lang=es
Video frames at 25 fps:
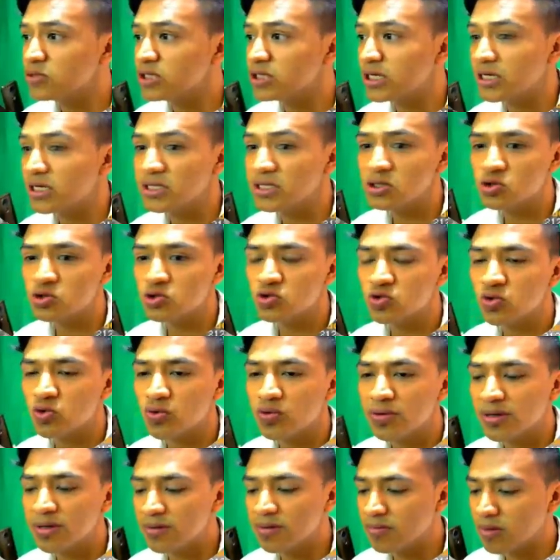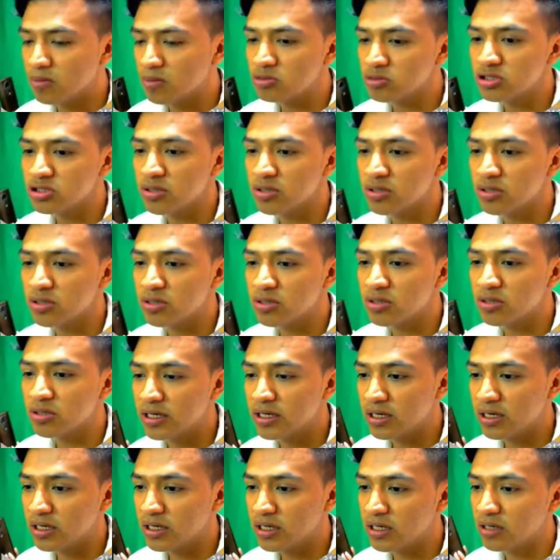aquí en Survival vamos a
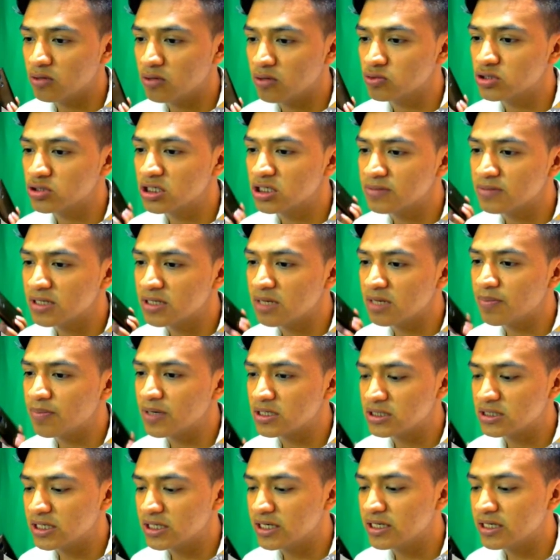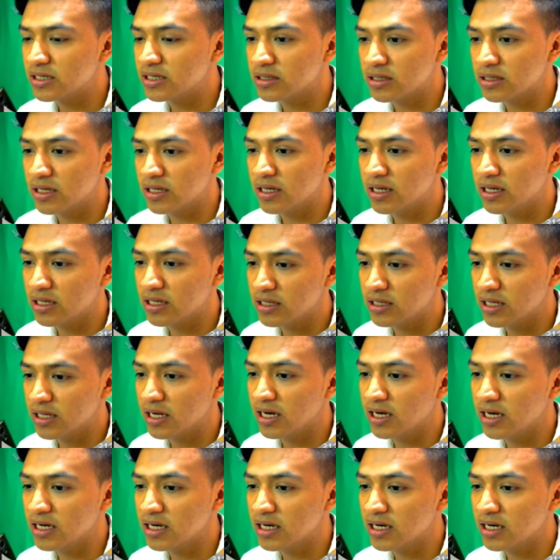poner, eh, ustedes van a aparecer en, en
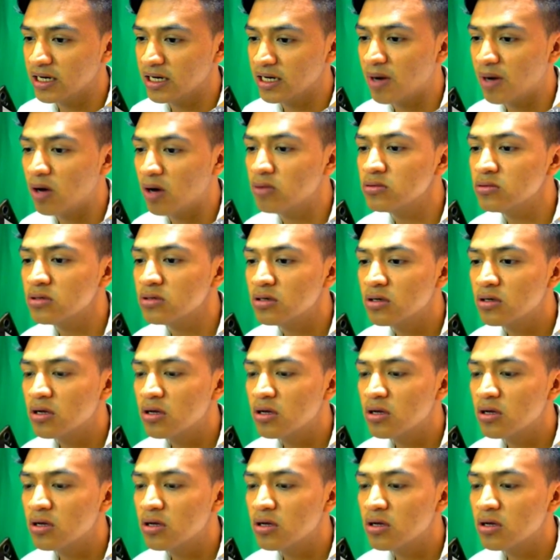el spawn,